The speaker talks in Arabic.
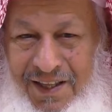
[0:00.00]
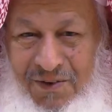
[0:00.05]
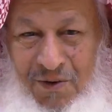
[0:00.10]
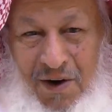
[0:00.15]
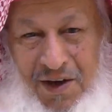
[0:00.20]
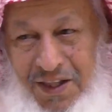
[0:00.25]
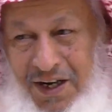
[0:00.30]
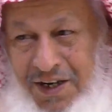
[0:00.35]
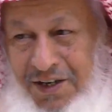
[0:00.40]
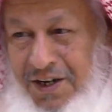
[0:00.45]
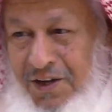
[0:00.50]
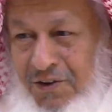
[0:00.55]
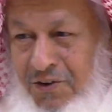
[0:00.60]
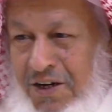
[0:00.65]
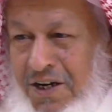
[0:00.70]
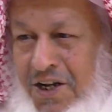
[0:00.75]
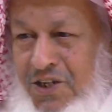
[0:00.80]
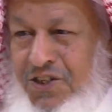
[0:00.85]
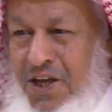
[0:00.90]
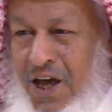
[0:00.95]
وهذا اللي
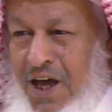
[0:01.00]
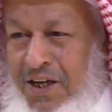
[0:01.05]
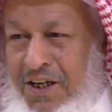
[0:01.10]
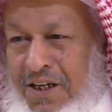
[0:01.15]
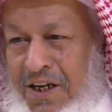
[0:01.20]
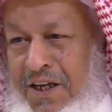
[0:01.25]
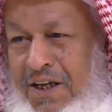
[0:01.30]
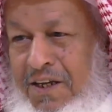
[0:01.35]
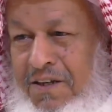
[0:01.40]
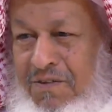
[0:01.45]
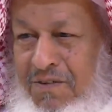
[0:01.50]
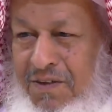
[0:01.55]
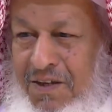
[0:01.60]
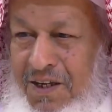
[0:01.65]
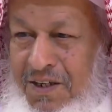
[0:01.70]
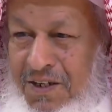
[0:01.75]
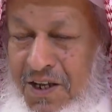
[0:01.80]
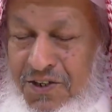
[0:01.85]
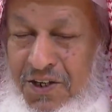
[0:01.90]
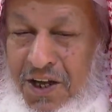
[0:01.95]
نحن نسعى إليه
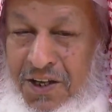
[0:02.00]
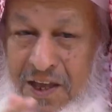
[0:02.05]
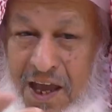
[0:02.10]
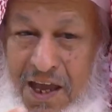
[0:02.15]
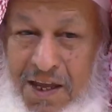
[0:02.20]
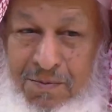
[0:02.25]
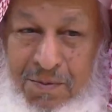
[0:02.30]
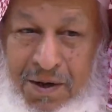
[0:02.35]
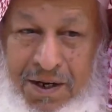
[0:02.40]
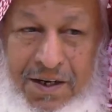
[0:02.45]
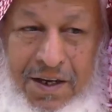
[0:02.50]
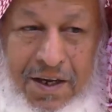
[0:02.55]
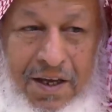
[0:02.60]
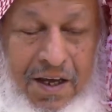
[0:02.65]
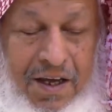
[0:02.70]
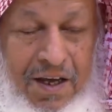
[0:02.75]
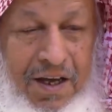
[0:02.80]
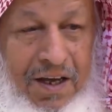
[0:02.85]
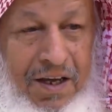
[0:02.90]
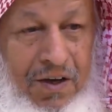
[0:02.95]
نسعى دائما
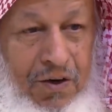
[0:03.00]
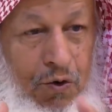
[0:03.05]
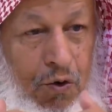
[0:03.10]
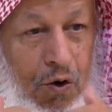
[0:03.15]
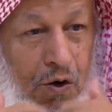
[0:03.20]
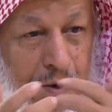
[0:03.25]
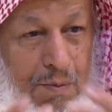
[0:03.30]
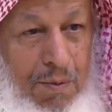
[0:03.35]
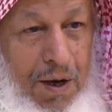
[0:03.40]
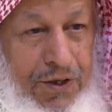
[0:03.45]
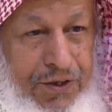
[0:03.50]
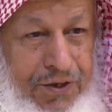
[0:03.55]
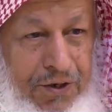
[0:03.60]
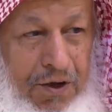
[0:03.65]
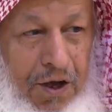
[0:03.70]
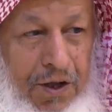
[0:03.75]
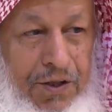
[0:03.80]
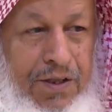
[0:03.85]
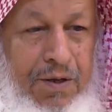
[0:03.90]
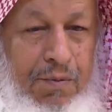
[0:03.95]
كل ما
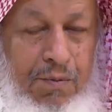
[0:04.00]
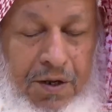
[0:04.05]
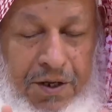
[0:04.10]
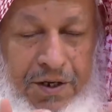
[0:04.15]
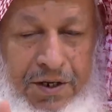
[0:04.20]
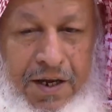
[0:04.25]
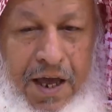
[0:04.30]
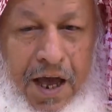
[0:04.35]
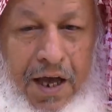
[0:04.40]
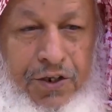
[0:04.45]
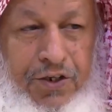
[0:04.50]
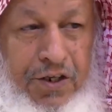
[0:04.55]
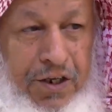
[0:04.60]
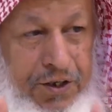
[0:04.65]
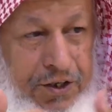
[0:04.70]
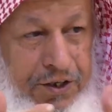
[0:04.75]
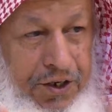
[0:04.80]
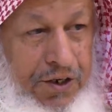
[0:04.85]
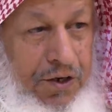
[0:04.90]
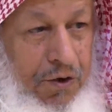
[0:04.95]
تقدم للناس
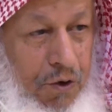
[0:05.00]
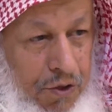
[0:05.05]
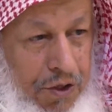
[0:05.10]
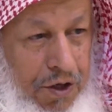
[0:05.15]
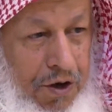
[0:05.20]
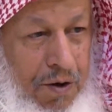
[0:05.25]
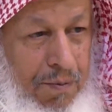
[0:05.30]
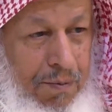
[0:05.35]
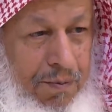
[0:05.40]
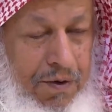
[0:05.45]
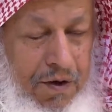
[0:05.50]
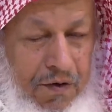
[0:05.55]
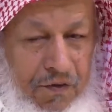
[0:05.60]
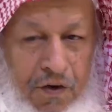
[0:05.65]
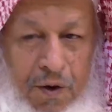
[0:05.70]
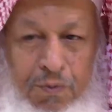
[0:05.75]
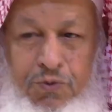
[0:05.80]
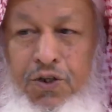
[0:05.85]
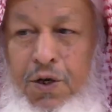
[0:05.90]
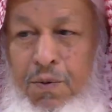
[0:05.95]
لتنقذهم
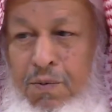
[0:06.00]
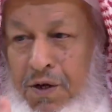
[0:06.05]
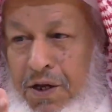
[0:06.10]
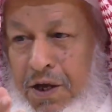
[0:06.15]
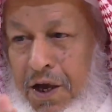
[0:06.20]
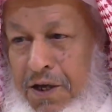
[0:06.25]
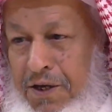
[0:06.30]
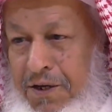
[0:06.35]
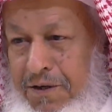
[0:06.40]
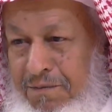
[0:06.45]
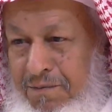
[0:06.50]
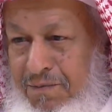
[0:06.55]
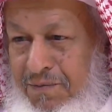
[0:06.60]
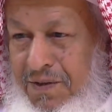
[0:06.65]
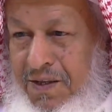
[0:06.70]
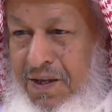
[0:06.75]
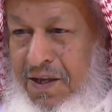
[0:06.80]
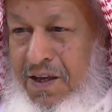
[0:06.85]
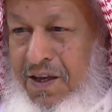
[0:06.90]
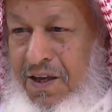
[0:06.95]
فابشر بالخير
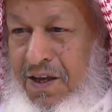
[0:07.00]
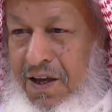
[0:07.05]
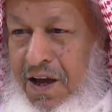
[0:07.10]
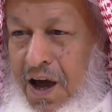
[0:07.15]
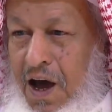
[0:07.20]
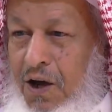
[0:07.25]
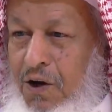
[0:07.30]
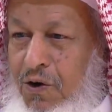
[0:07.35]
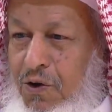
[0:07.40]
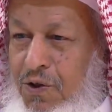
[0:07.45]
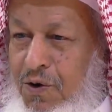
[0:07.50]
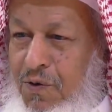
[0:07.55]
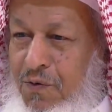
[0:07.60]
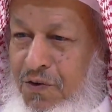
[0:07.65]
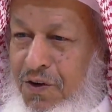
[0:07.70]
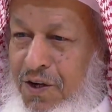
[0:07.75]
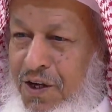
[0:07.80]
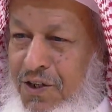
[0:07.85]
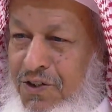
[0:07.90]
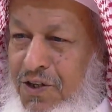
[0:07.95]
أنقذهم
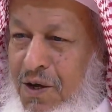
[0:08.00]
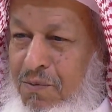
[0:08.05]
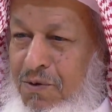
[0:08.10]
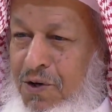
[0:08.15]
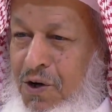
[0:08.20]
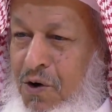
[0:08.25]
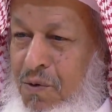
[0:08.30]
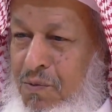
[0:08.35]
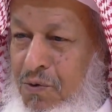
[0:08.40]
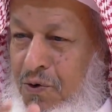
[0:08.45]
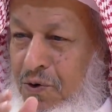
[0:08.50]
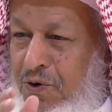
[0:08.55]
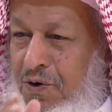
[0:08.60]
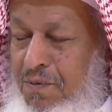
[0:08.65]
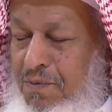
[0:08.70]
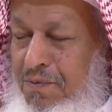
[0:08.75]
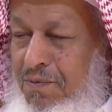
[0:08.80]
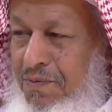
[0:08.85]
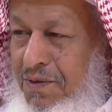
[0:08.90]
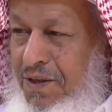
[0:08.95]
في جميع أمورهم
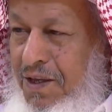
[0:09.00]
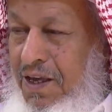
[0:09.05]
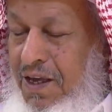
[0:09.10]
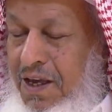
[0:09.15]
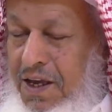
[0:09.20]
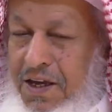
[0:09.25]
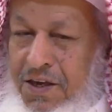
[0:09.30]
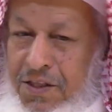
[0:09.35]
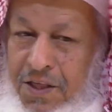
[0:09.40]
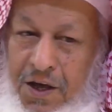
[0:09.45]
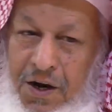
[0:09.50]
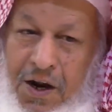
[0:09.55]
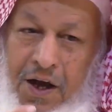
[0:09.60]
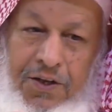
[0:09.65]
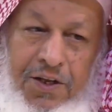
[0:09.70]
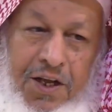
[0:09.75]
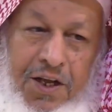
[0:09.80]
إذا رأيت